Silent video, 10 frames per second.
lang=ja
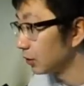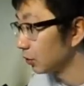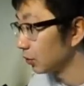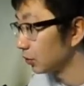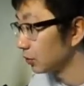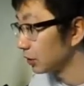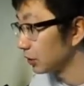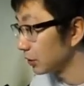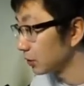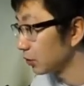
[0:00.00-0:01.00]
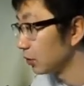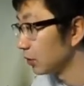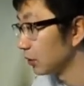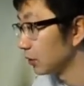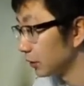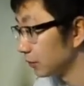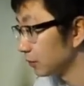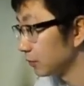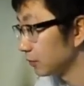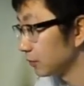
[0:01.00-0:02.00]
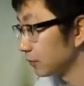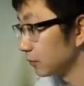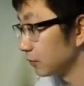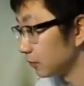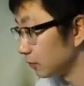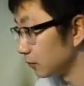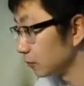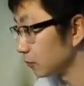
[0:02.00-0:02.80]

ことでございますと。はい。うん。